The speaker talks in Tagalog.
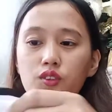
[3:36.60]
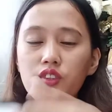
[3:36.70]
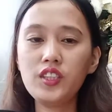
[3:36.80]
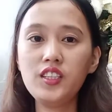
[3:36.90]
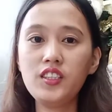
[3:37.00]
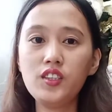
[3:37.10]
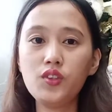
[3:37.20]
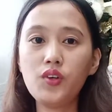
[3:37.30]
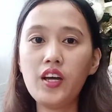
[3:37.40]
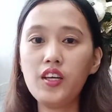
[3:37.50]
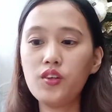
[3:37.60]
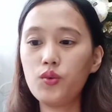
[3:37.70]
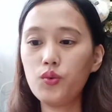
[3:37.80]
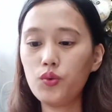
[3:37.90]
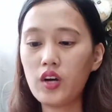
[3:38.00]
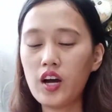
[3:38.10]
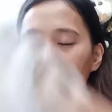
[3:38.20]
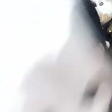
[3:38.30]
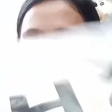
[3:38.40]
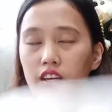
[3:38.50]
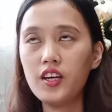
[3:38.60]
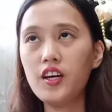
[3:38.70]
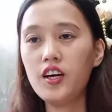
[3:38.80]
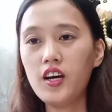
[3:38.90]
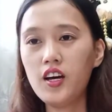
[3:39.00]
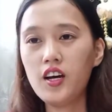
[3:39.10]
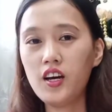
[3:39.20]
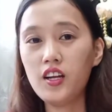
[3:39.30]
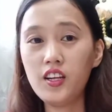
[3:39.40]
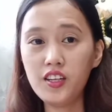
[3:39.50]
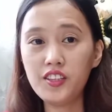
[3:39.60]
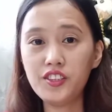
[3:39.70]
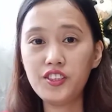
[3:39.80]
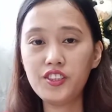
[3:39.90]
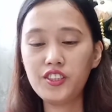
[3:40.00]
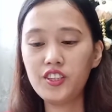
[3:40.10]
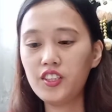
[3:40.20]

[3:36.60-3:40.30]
Yung size nito ay ko ay uh, large.